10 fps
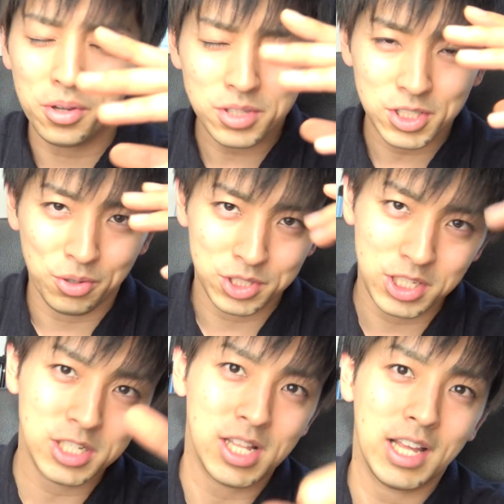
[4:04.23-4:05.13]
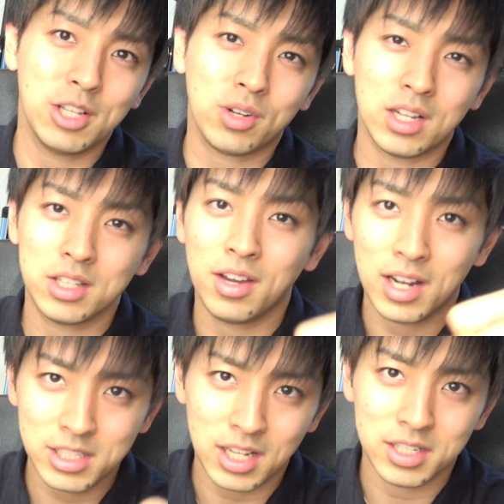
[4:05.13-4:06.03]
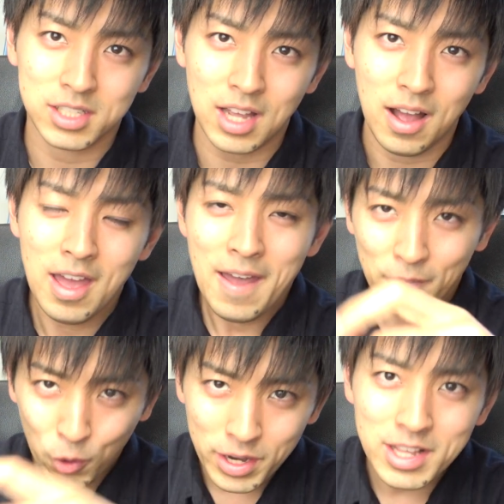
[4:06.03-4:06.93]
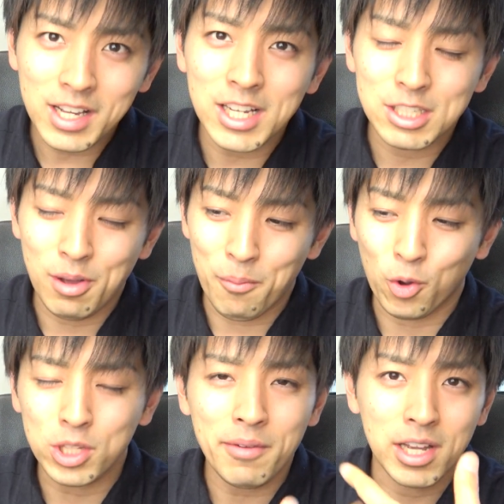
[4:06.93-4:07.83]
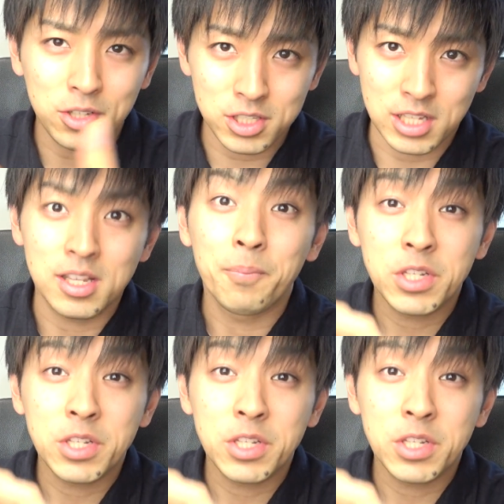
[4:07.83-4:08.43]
どっちを信じたらいいのかっていう話なんですが、これに関してはもう答えは一つです。